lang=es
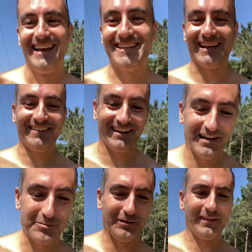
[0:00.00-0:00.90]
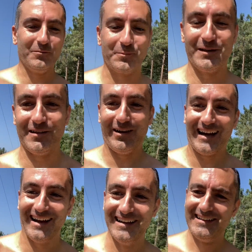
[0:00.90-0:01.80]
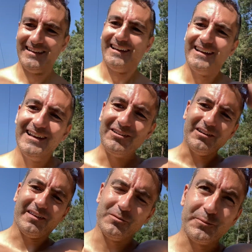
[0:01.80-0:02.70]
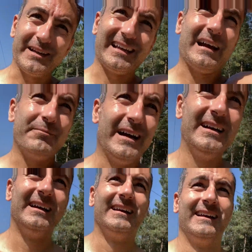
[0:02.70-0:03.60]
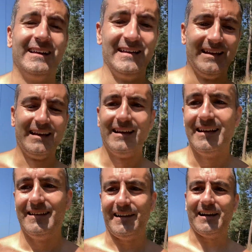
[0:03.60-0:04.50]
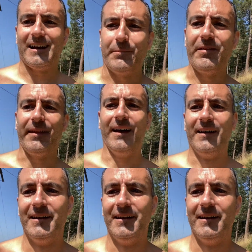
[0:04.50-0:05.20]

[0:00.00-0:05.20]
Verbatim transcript: Ese que entrenamos cuando hacemos press de banca. Cuando hacemos press de gamba drenar la panza.